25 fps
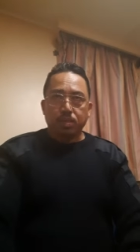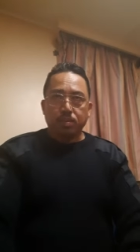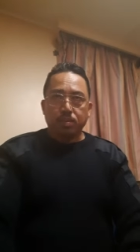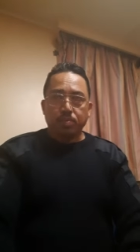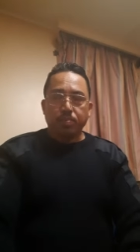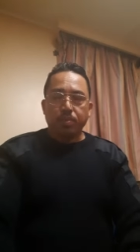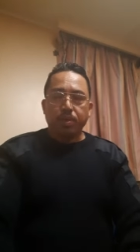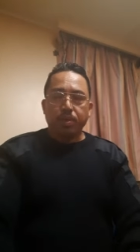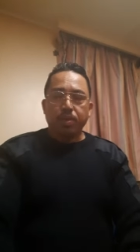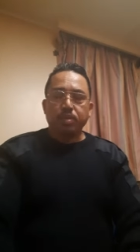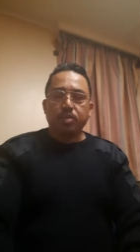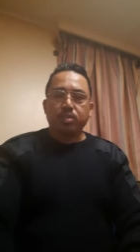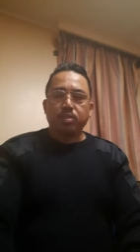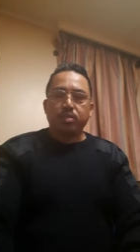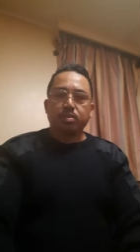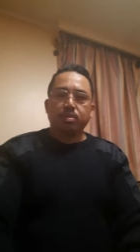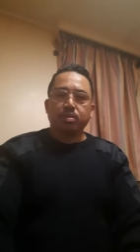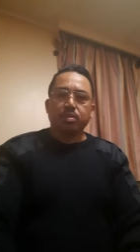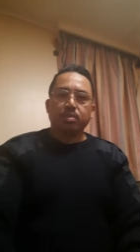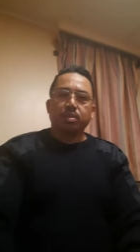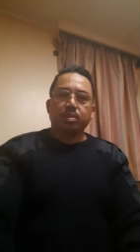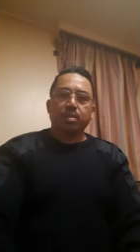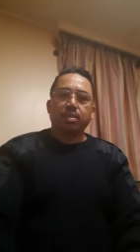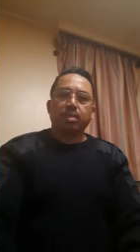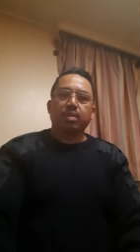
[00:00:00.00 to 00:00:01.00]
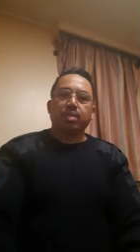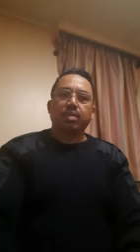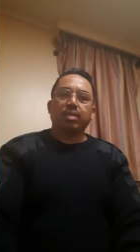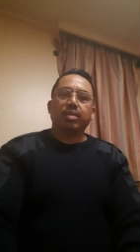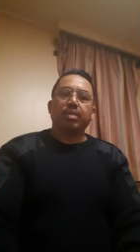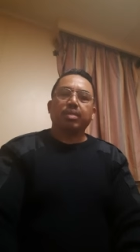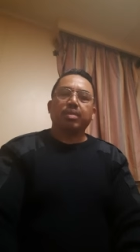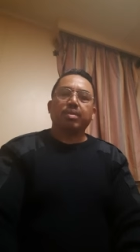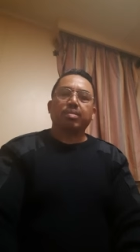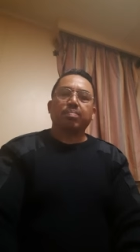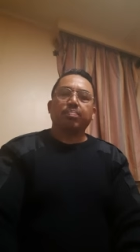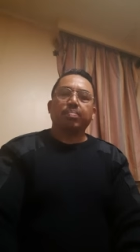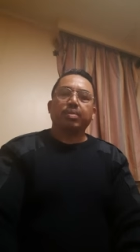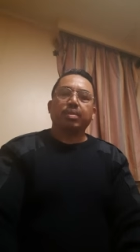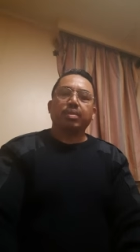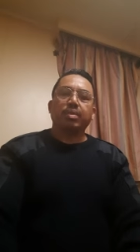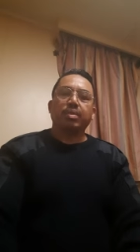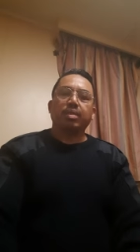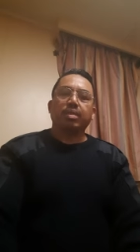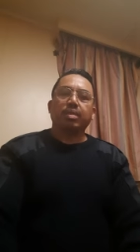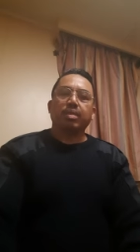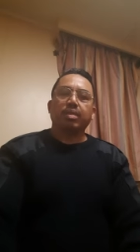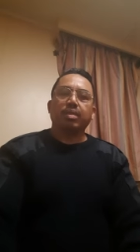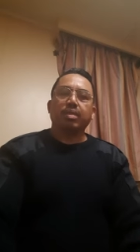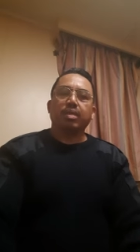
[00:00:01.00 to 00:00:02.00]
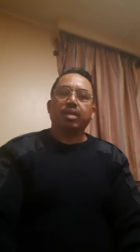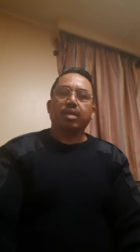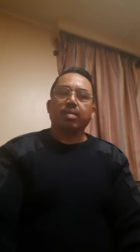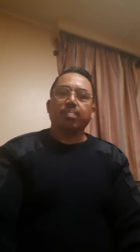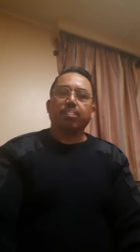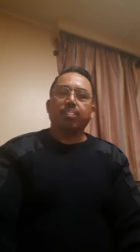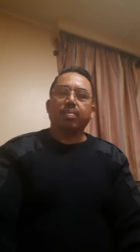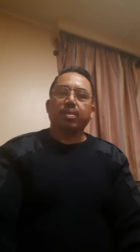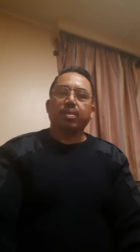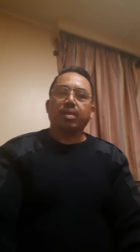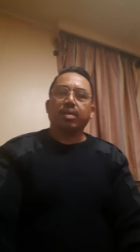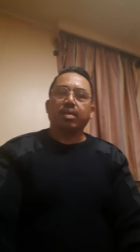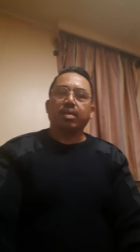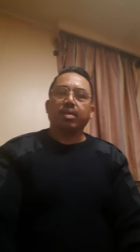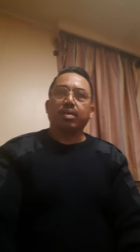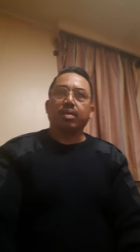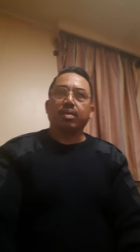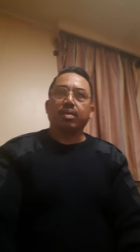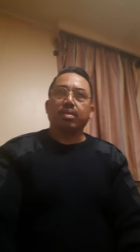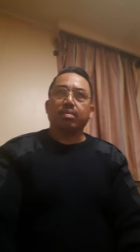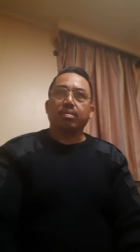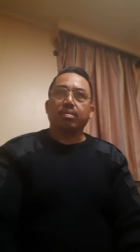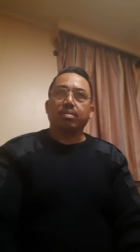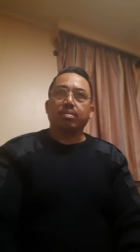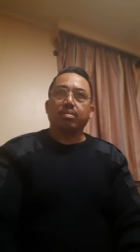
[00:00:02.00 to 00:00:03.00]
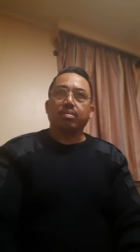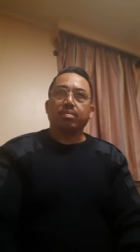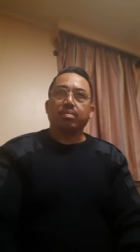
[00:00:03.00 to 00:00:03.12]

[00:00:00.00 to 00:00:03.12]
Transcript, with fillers: make sure na pag nag-reapply kayo